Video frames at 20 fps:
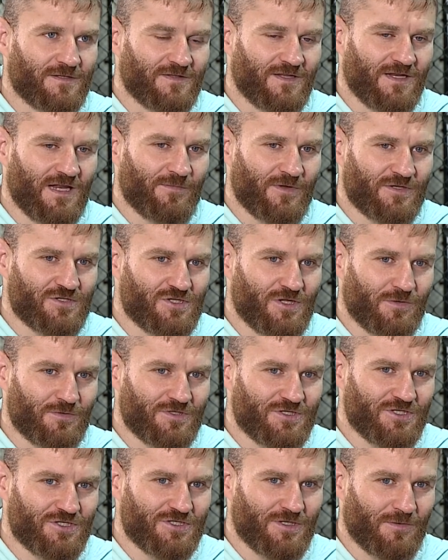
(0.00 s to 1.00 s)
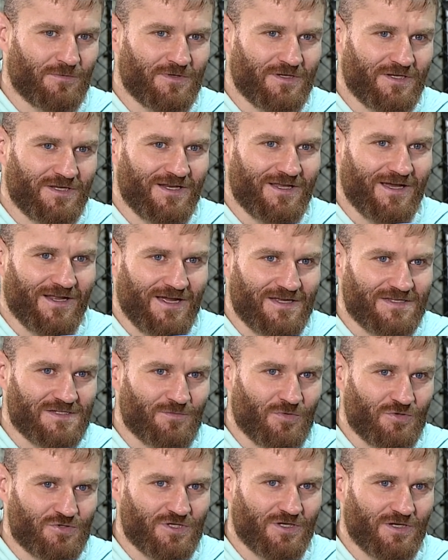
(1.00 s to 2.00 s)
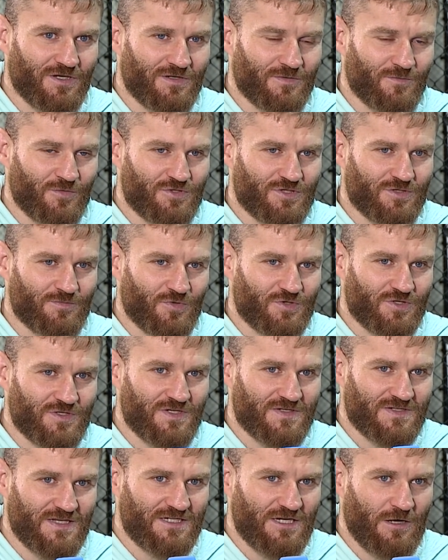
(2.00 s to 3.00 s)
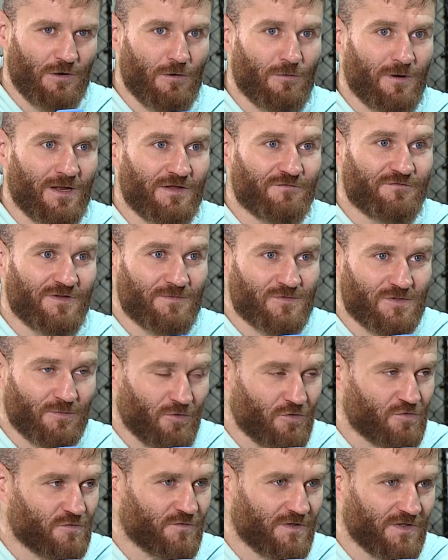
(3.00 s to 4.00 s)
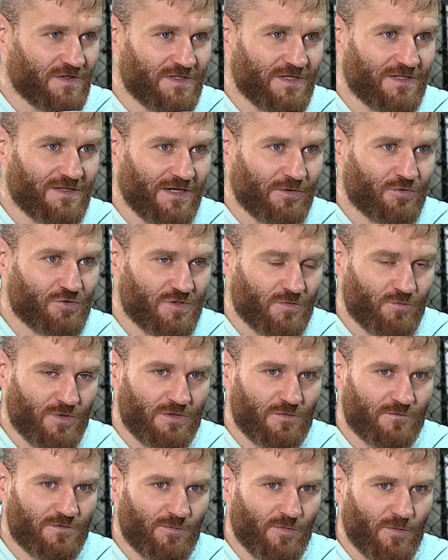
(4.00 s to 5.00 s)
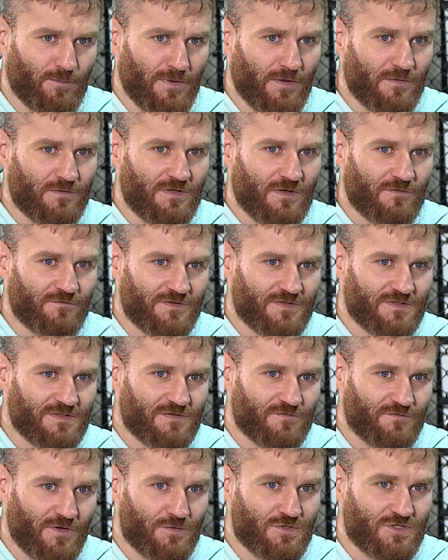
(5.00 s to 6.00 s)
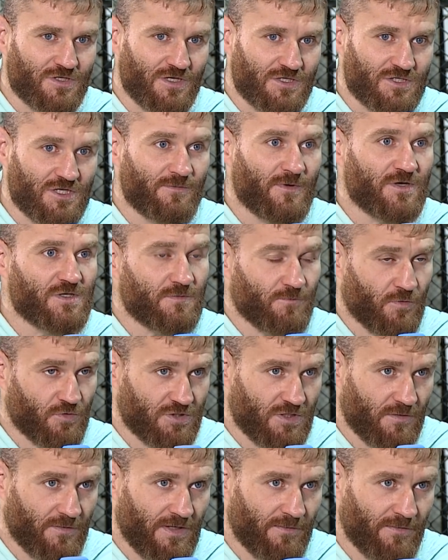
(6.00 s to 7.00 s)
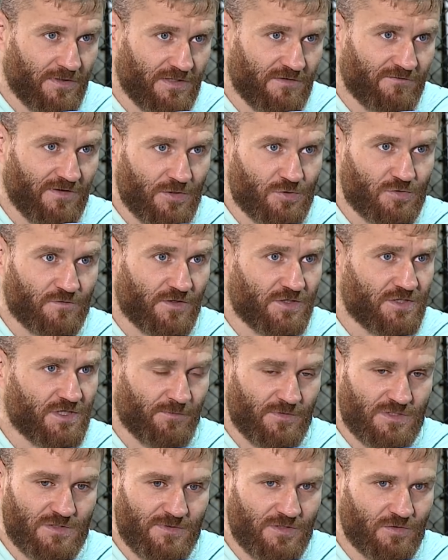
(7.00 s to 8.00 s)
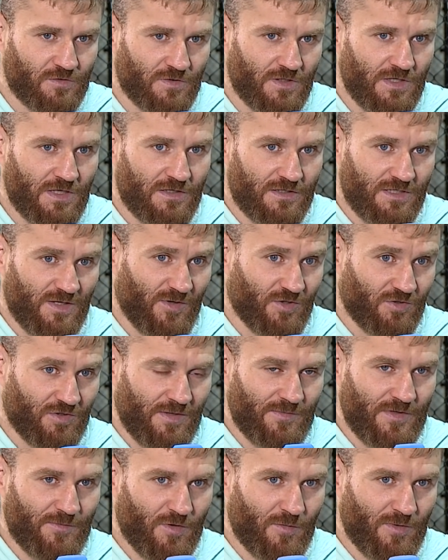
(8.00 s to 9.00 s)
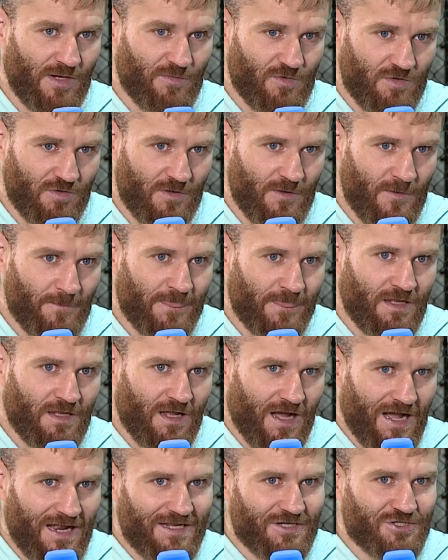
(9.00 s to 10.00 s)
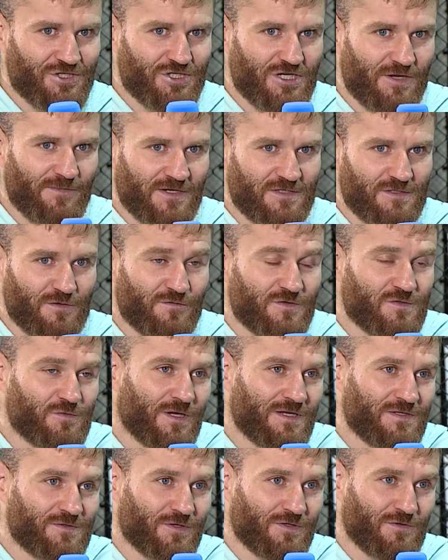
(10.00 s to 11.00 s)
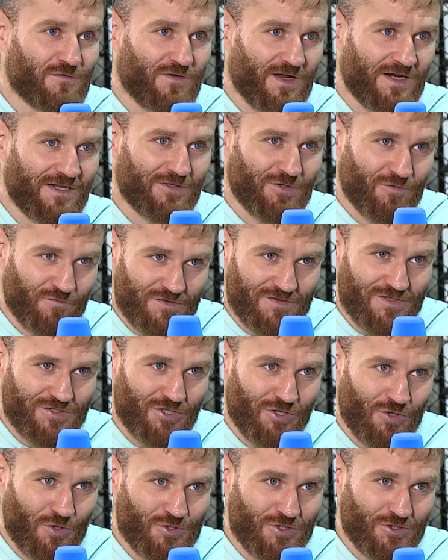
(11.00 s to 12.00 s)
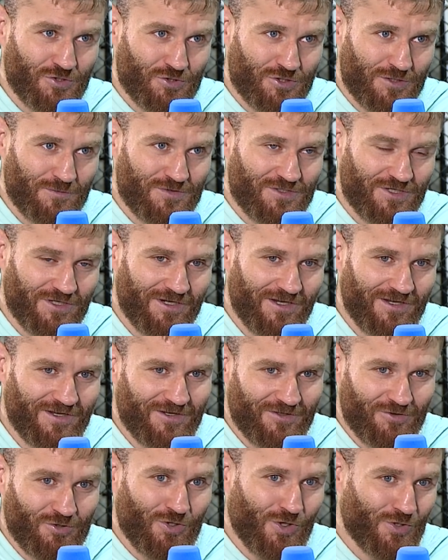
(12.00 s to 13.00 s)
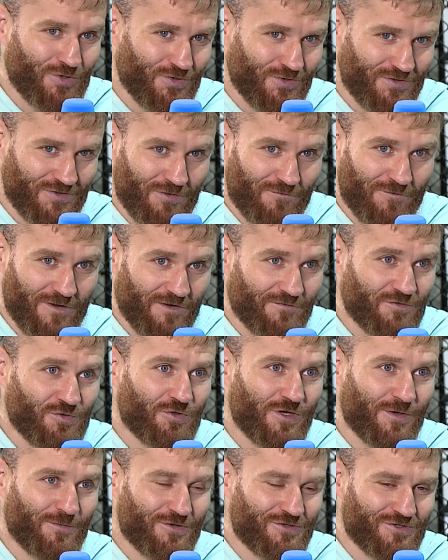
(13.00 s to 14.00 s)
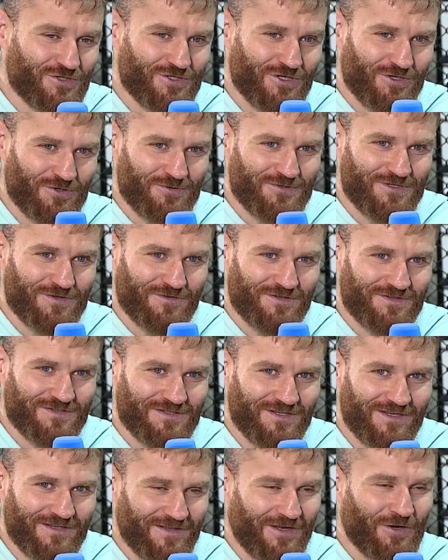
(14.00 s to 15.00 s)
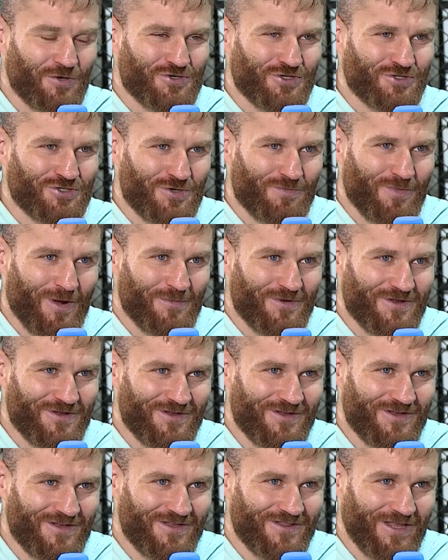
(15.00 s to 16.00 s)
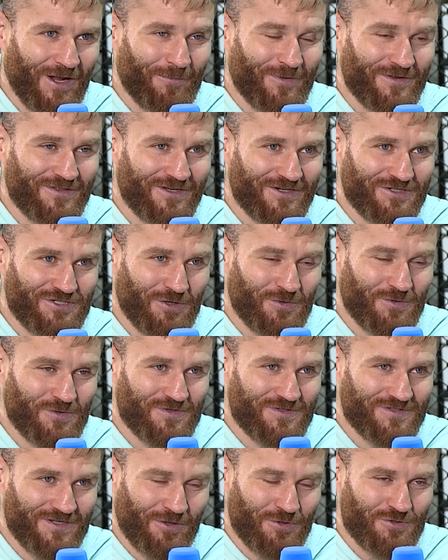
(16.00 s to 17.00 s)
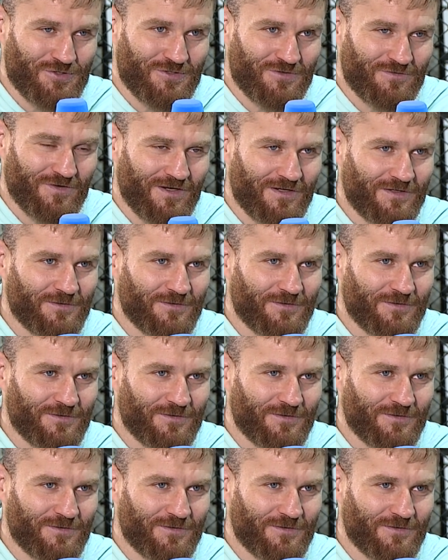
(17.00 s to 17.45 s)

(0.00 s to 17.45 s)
ten element, gdzie tam gdzieś tam kilka razy może, może, może nie zadziałał, ale wiem co poszło wtedy nie tak, już tych błędów nie popełniam, więc wiem, że jeżeli będzie potrzeba, będę walczył 25 minut, nie ma to dla mnie problemu, ale gdzieś tam jak sobie wizualizuję tą walkę, to widzę, że kończę to szybciej, nokautując Glovera w drugiej bądź trzeciej rundzie, więc tego się trzymam i, i, i tak będę chciał zakończyć tą walkę.